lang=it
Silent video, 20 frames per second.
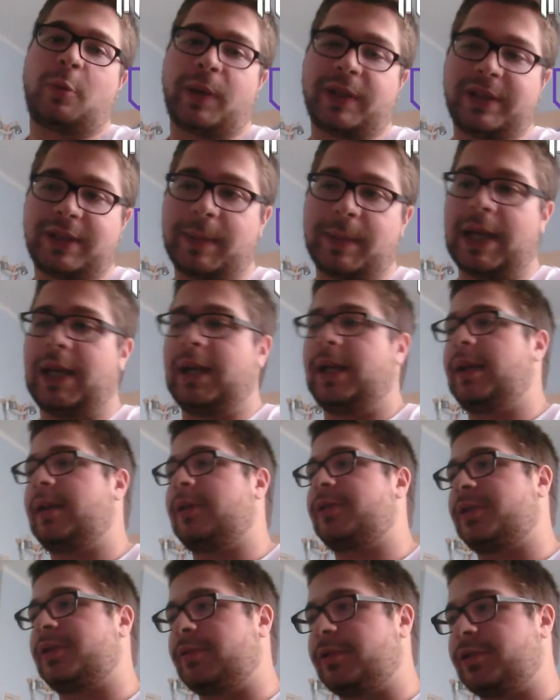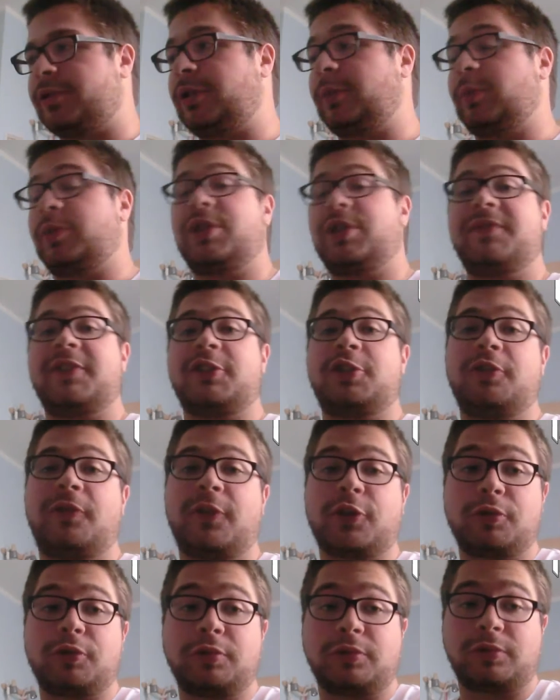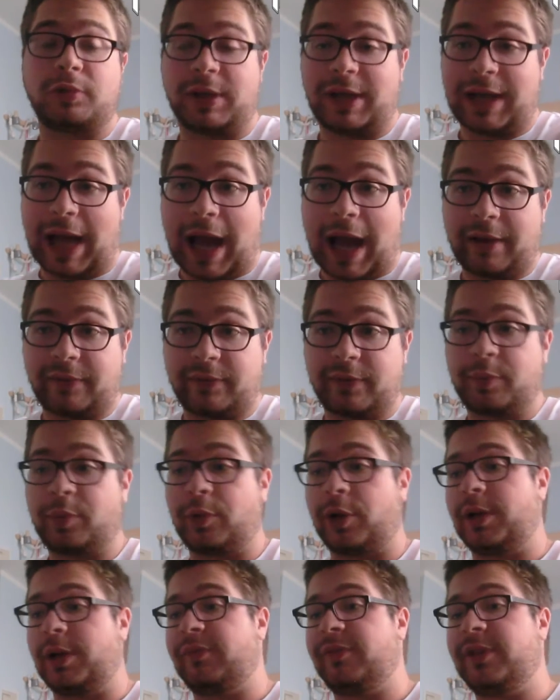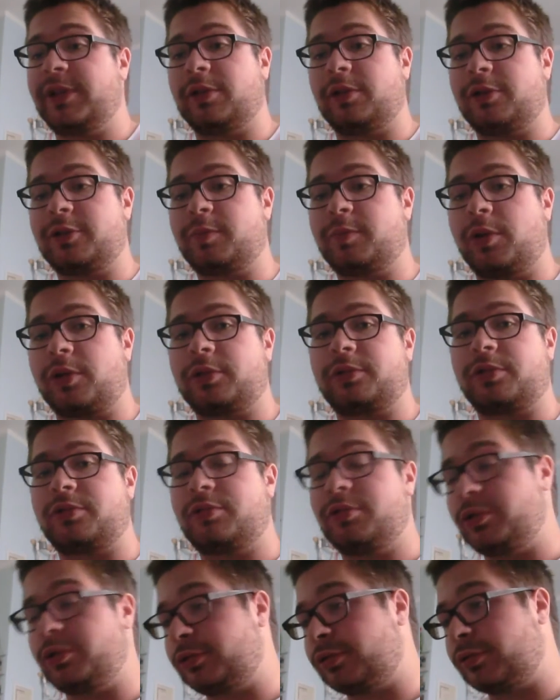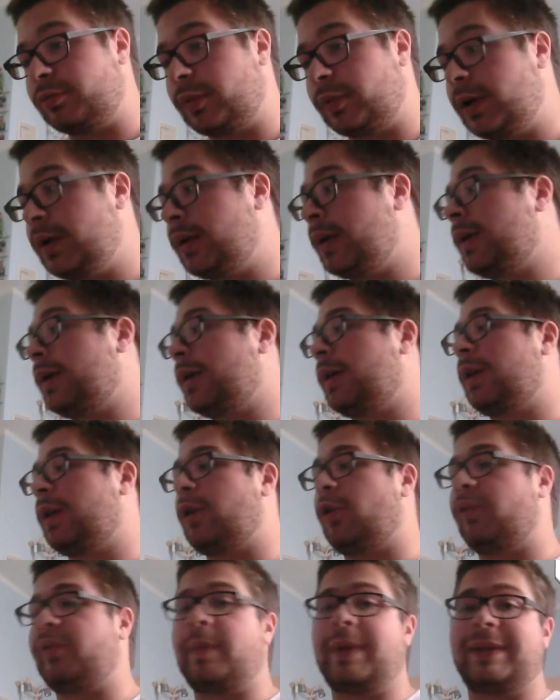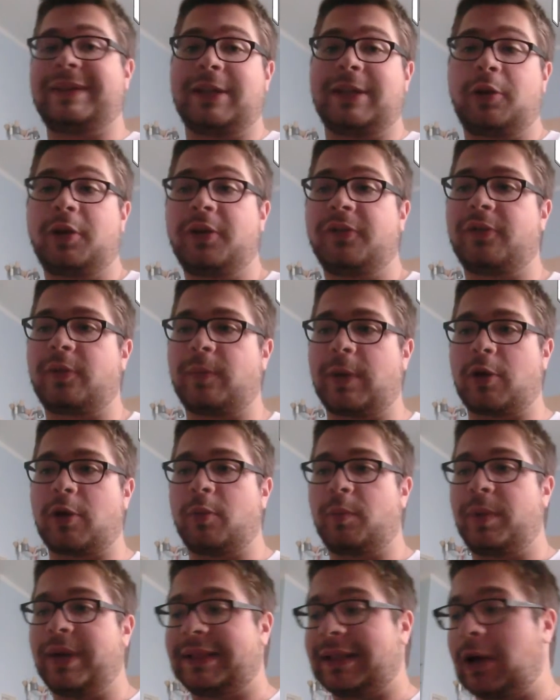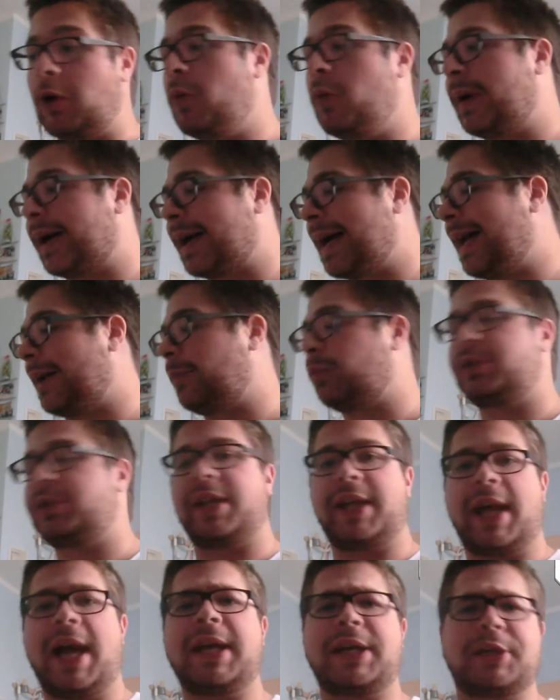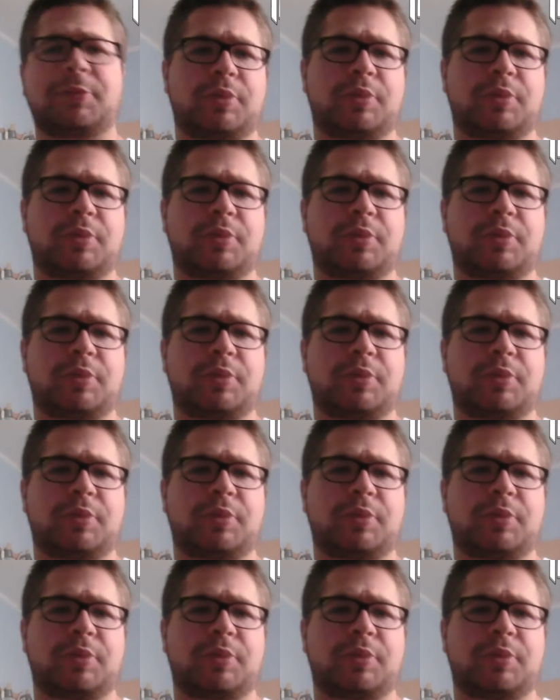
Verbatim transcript: i momenti belli e cose di questo tipo. Se invece io faccio tutto in live, poi il video lo esporto su YouTube, ovviamente non in forma completa, o magari potrei anche